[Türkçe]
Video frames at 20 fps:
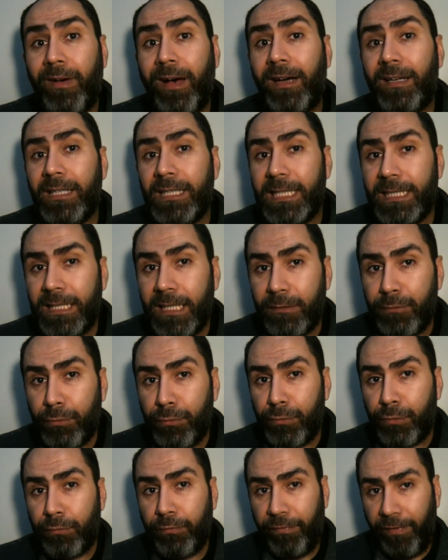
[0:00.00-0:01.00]
varlığına
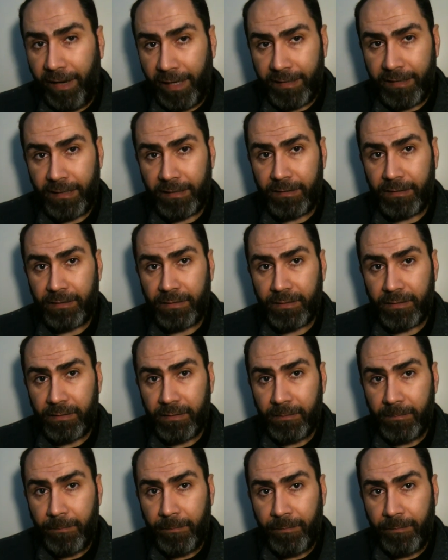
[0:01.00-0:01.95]
dönük faydadır.